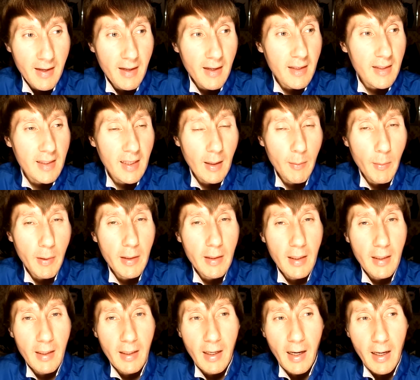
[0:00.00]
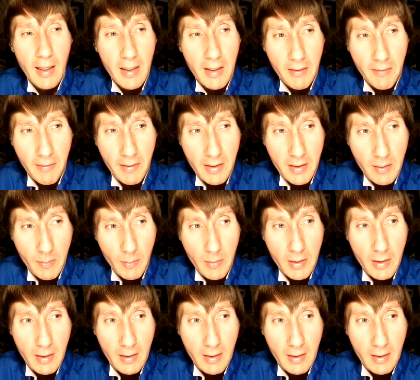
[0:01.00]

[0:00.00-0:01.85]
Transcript: самая дорогая недвижимость,